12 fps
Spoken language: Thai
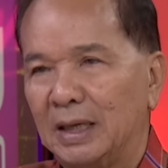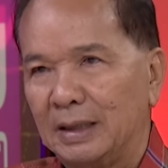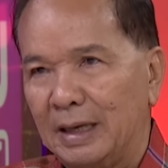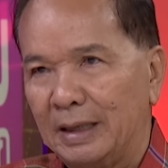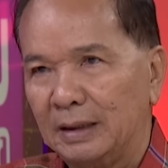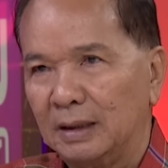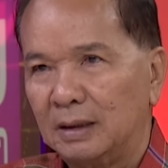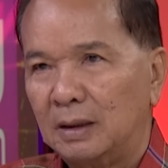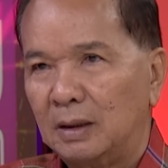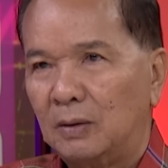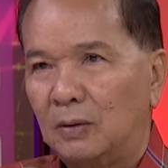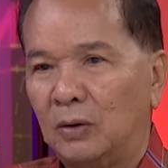ทำอย่างไร
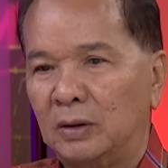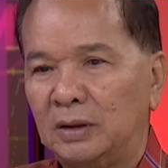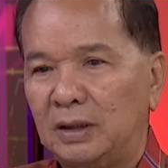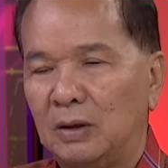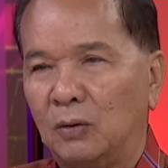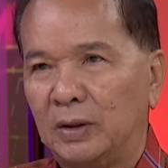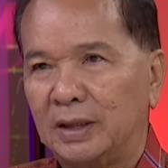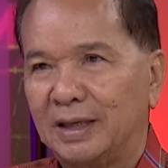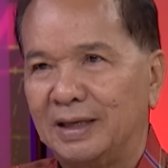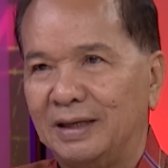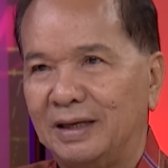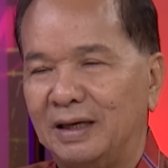คนที่โดน
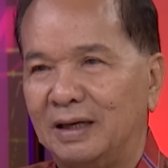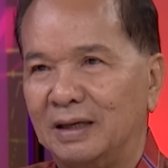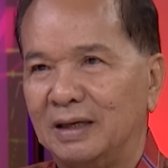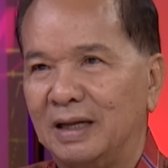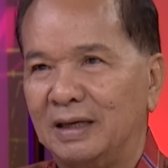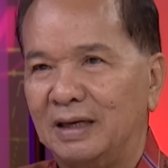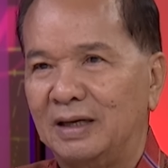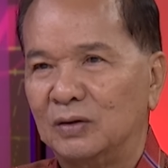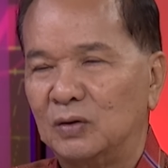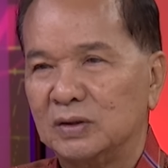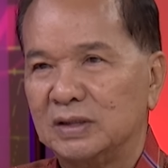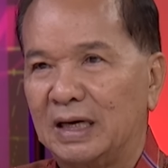คดีในนิร
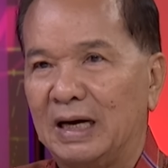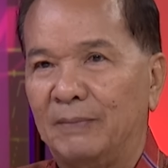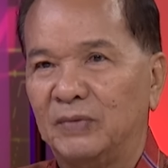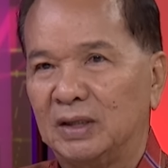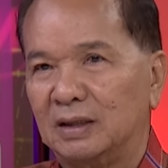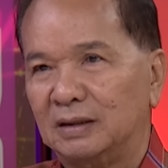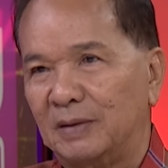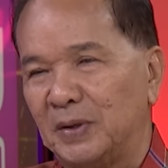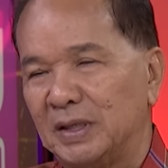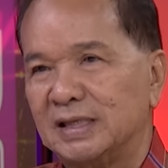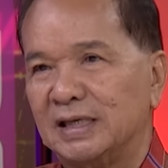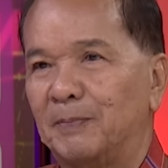โทษกรรมเนี่ยตั้งแต่
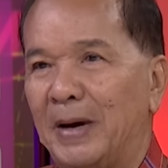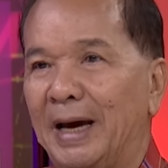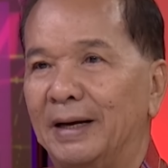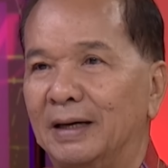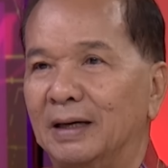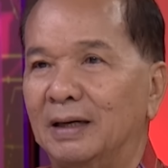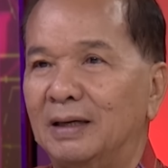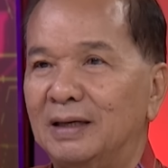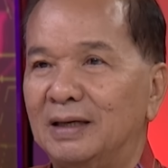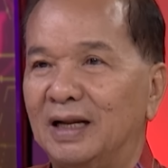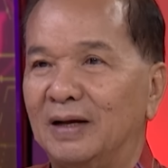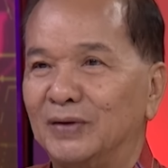ปี48นะ
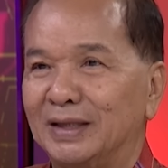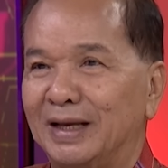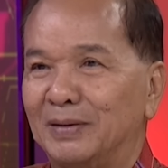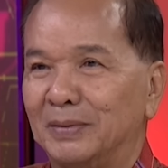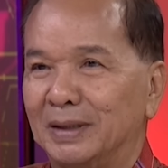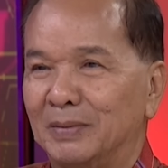เริ่มตั้งแต่